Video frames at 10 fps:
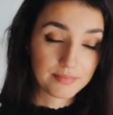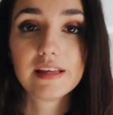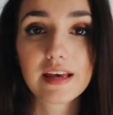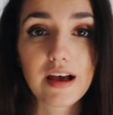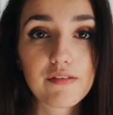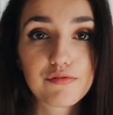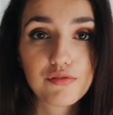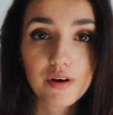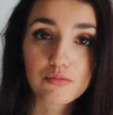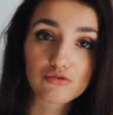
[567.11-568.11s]
Les gars,
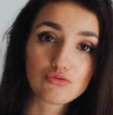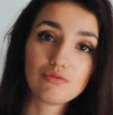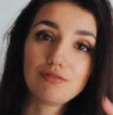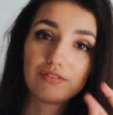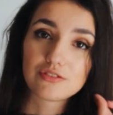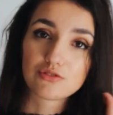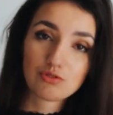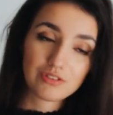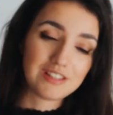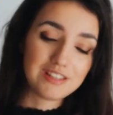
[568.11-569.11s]
faut vraiment suivre ce
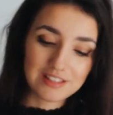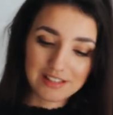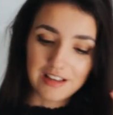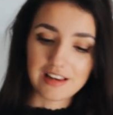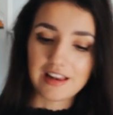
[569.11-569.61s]
que disent